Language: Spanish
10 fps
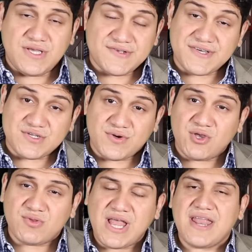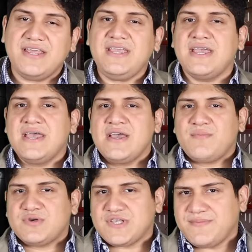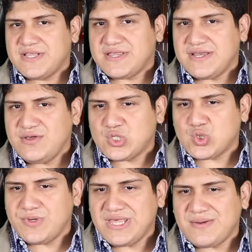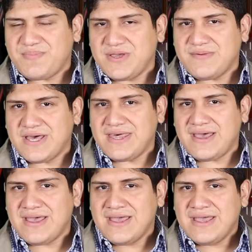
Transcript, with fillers: Y es que Shohei Tani, pues ha mantenido su vida privada